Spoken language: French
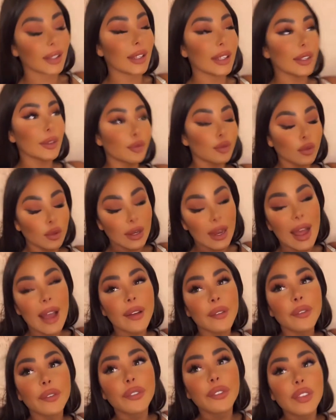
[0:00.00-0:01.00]
Et
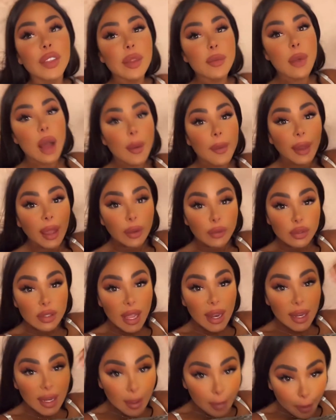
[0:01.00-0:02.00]
la vie de ma mère, vous
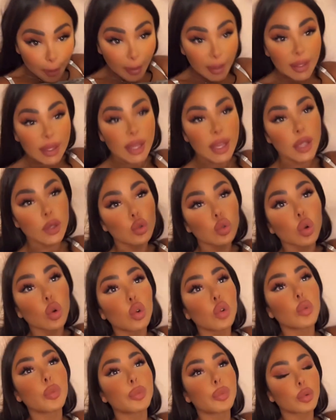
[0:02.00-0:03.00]
allez le payer sur
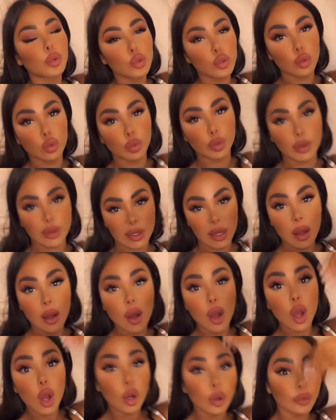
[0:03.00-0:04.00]
le bon du Tout-Puissant,
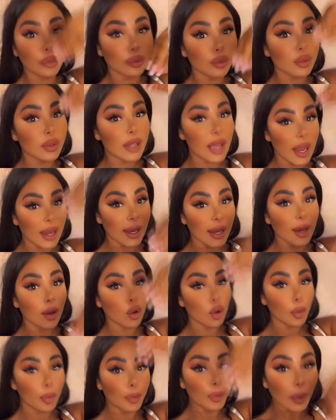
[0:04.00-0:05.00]
vous allez
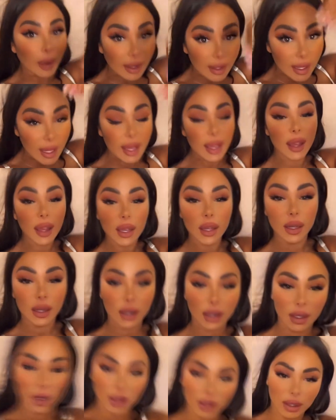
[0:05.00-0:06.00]
le payer.
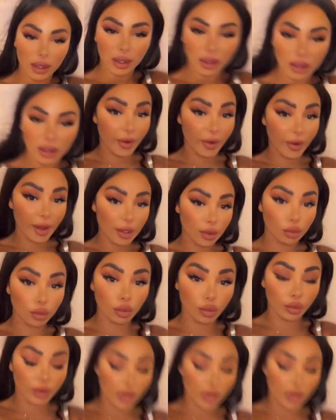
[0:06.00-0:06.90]
Je vous